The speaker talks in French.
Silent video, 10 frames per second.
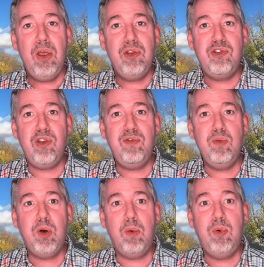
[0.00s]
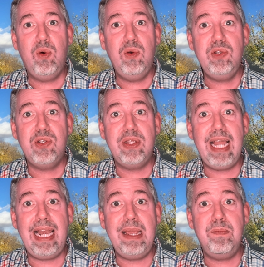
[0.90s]
je vous propose
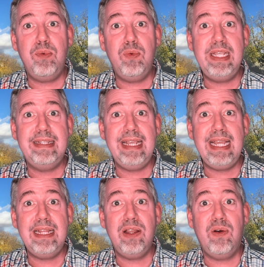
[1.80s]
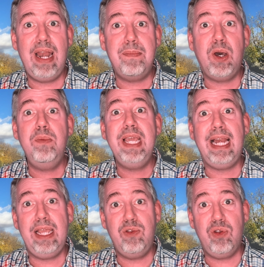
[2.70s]
d'aller puiser dans la première
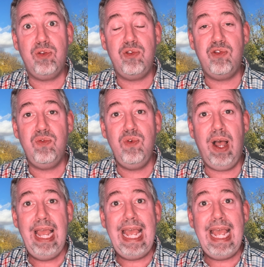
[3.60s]
lecture du jour.